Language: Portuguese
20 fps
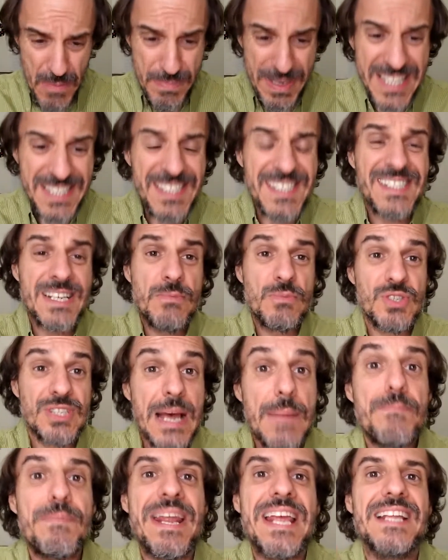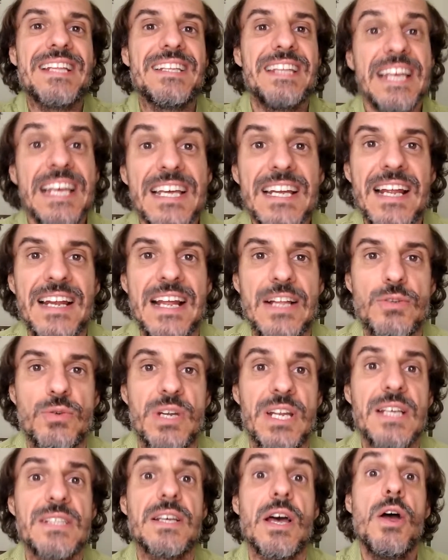precisamos aprender a
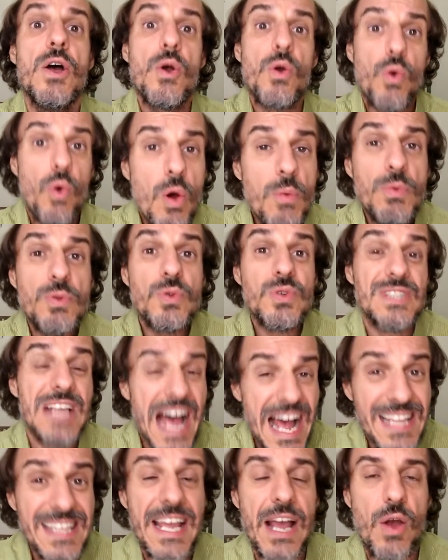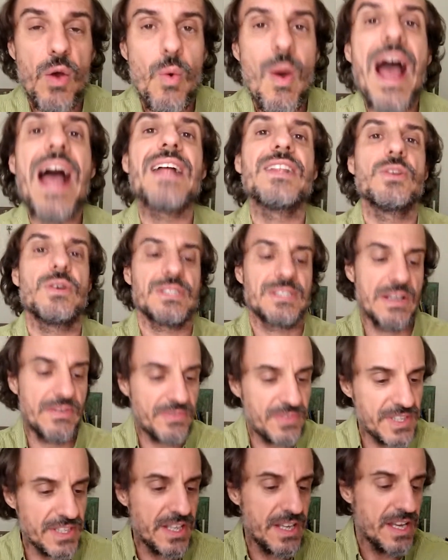natureza, como nos adequar à nossa
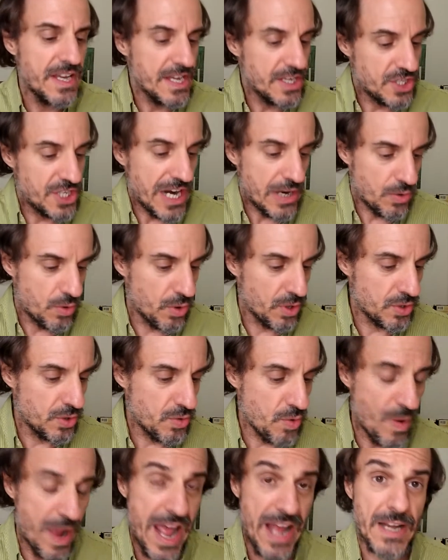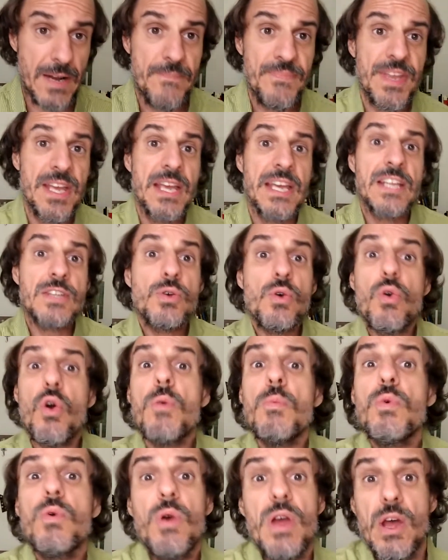vida de acordo com ela. Então,
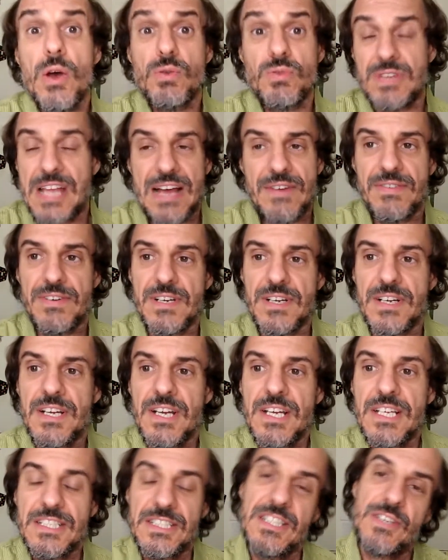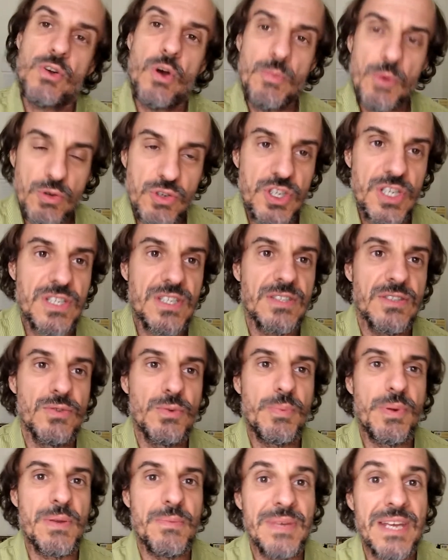como eu estava, como eu disse no
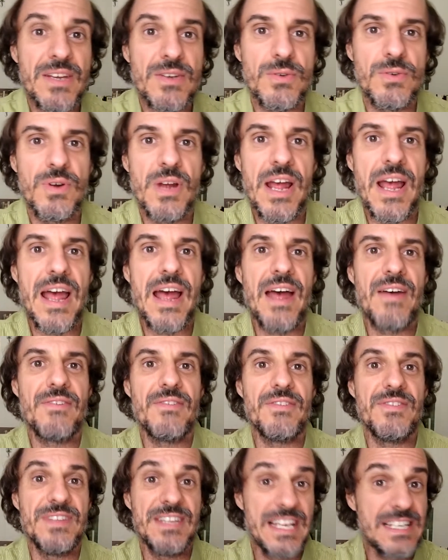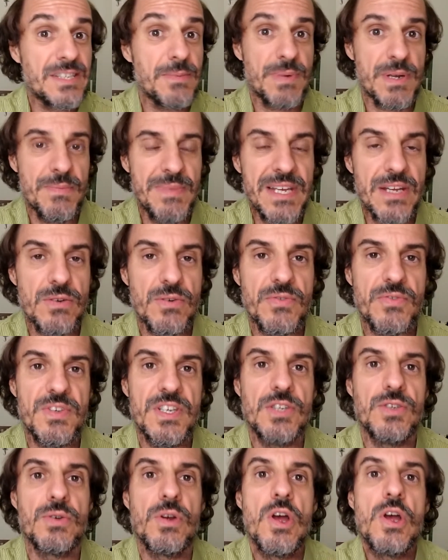primeiro, é, nesse primeiro
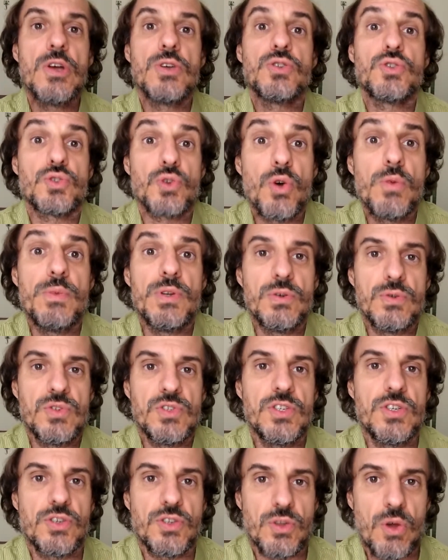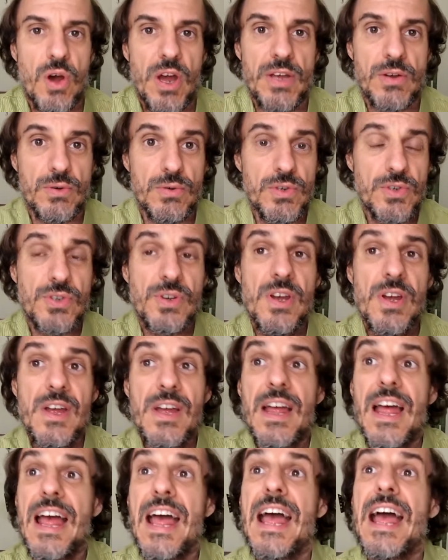vídeo sobre os estoicos
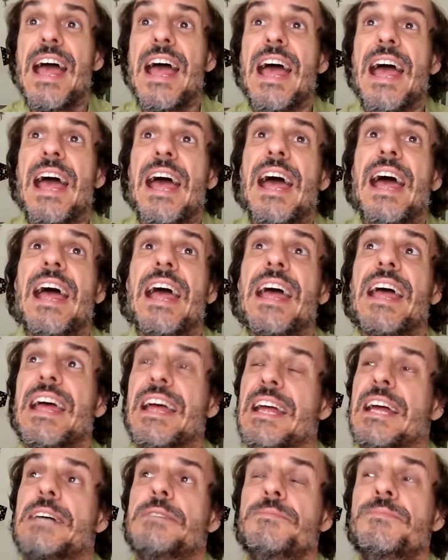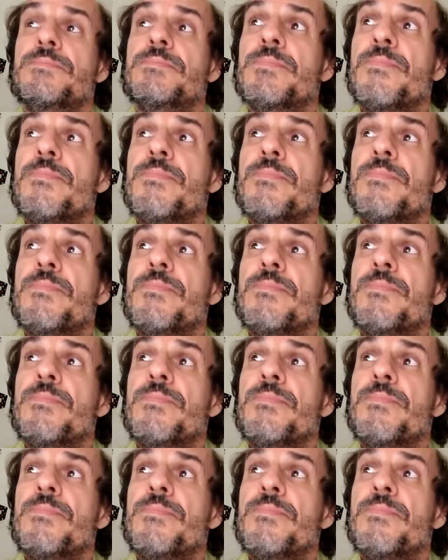é, é,